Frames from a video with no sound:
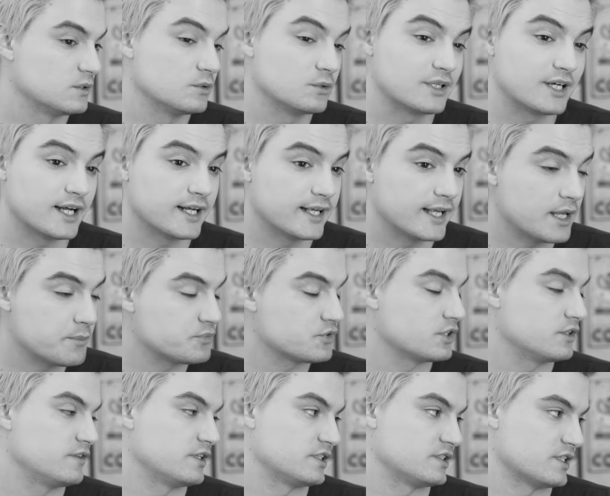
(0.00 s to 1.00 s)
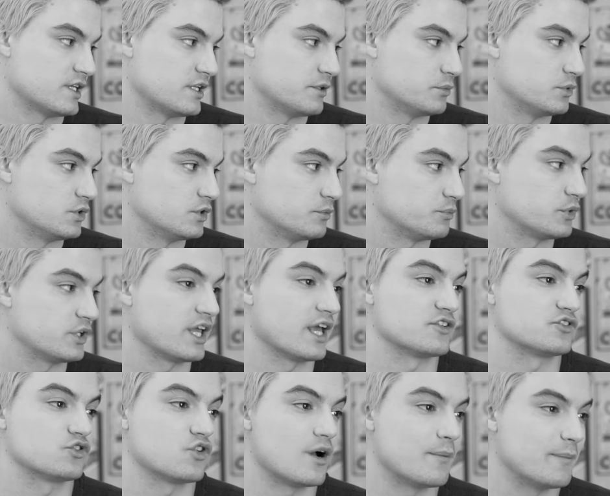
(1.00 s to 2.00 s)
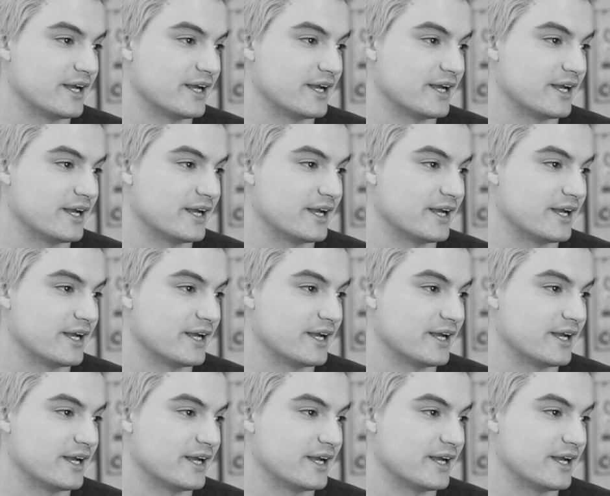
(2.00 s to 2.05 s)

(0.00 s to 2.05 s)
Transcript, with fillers: Eu caguei pro seu aniversário, Bruno. Mas hoje que é só